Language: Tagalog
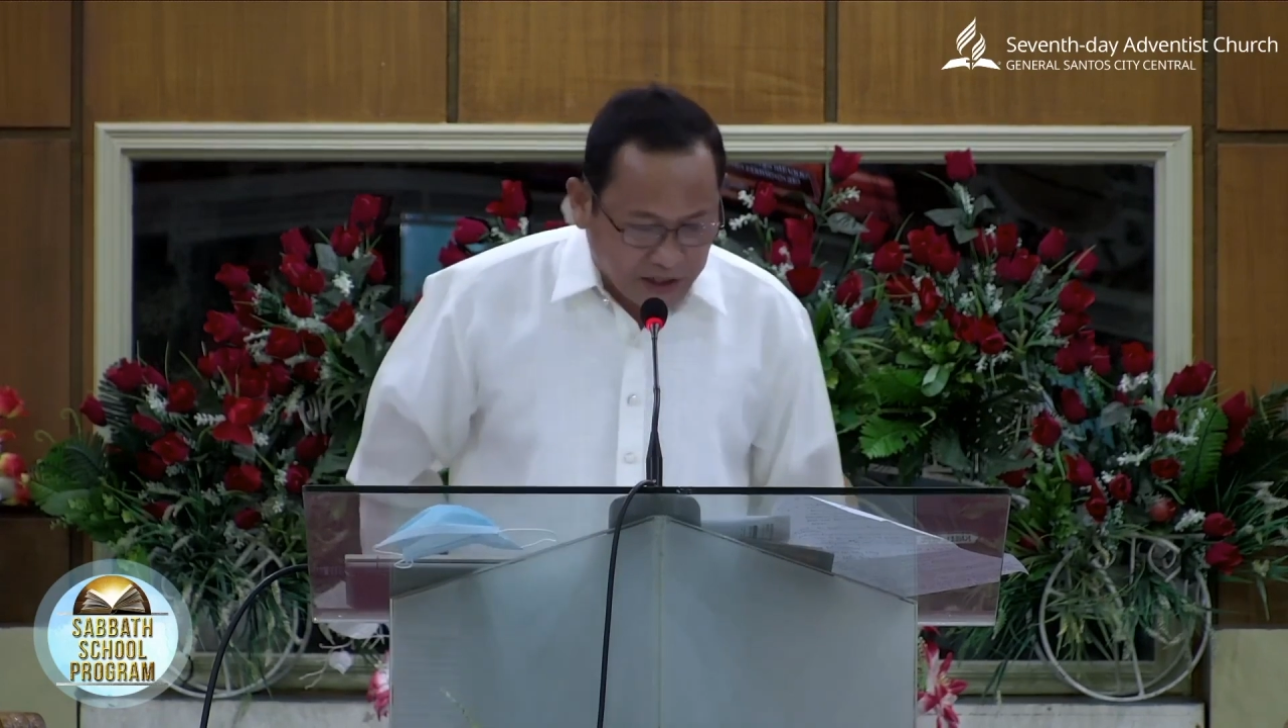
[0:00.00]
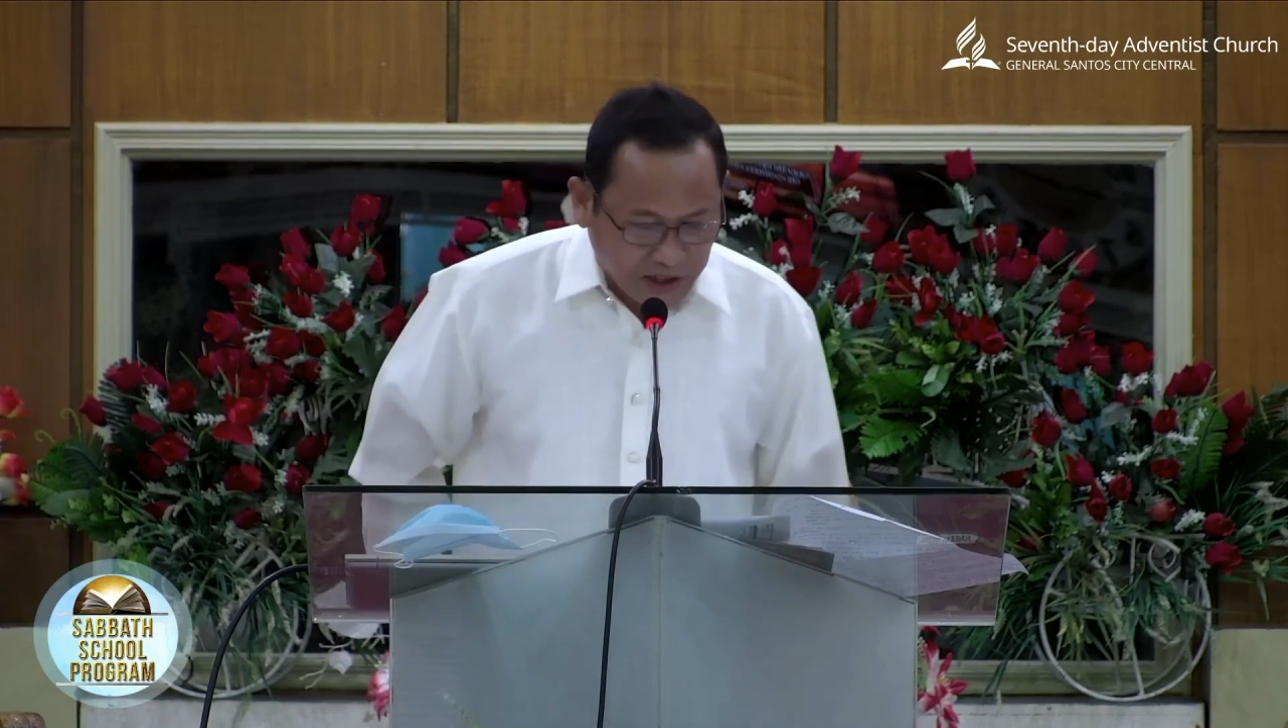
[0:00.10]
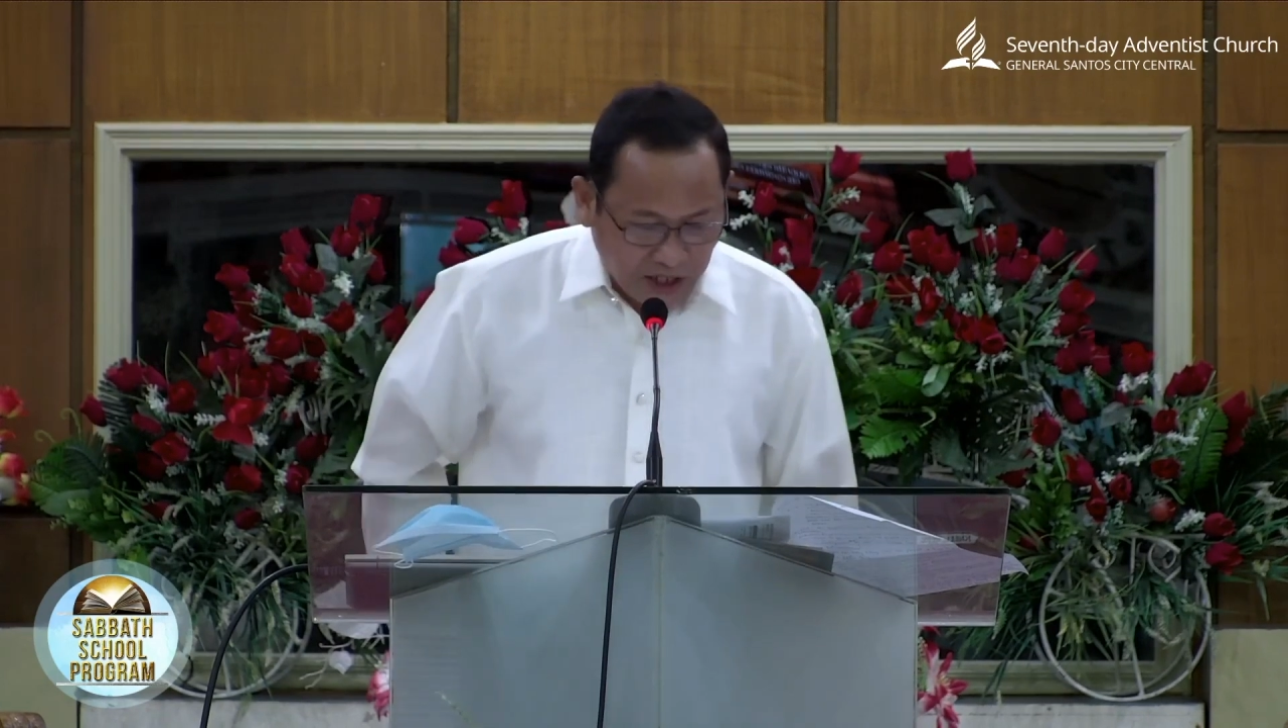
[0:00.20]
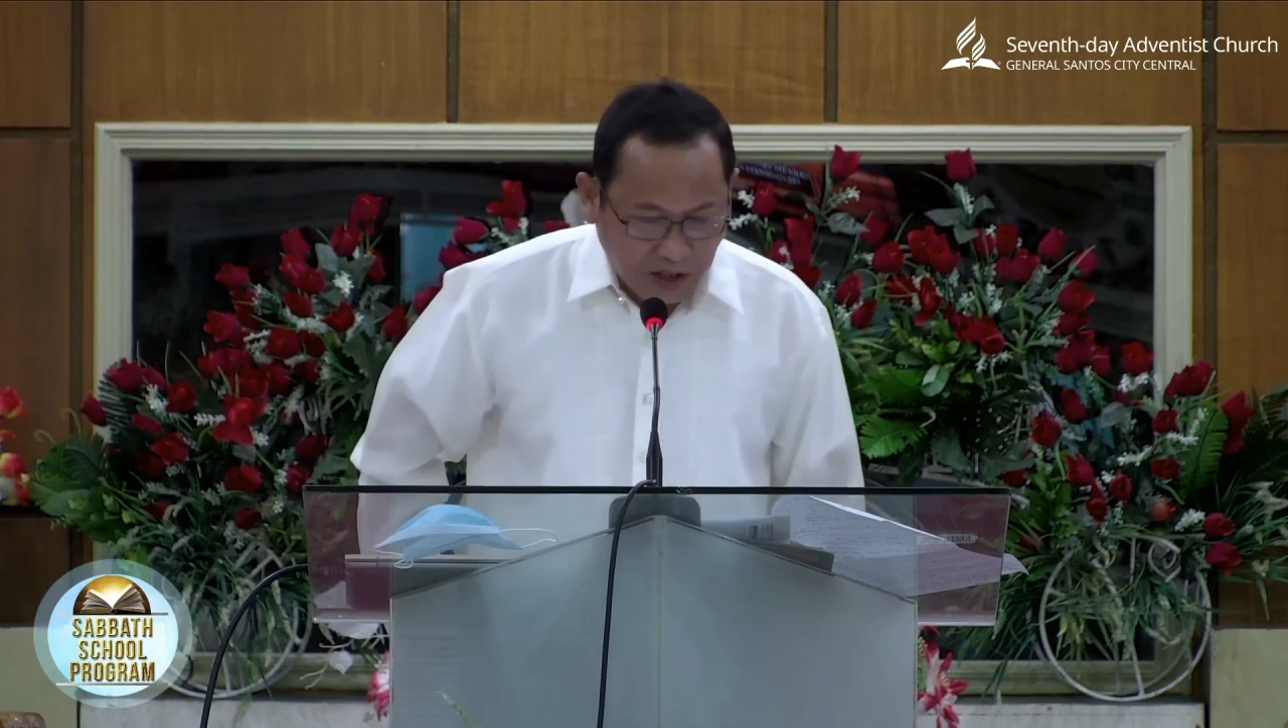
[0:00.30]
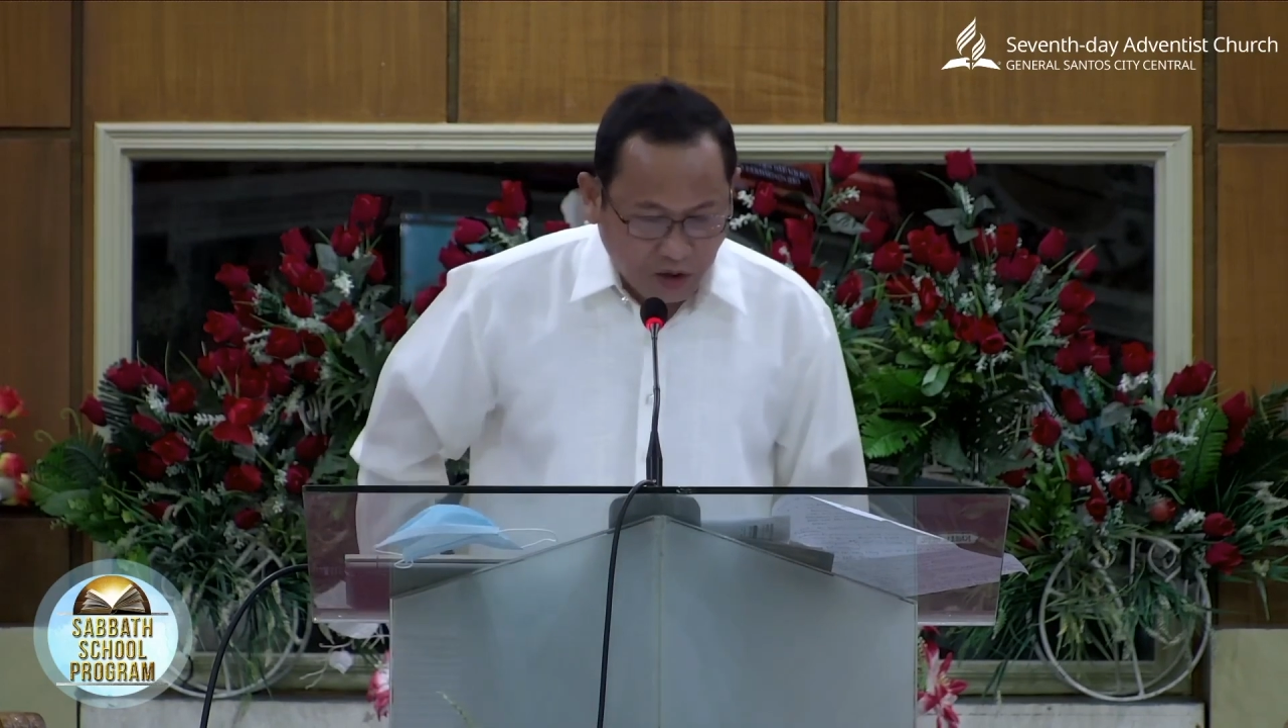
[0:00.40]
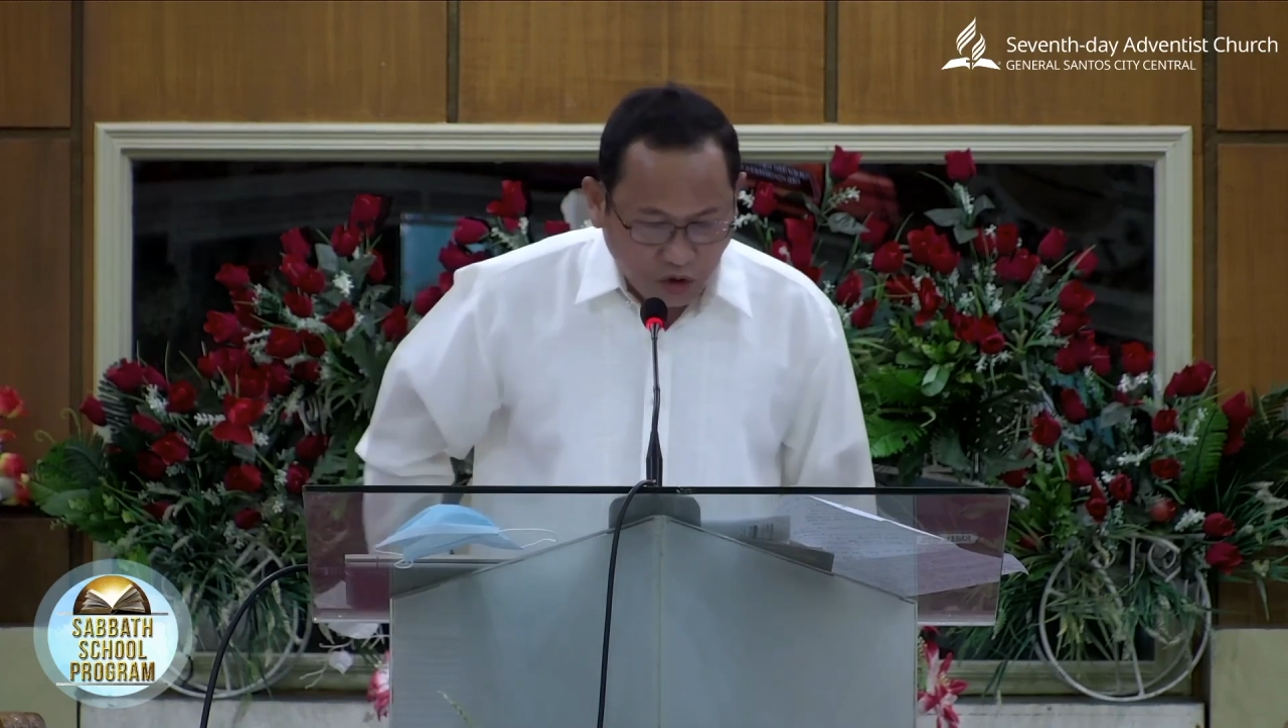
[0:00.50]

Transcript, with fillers: 13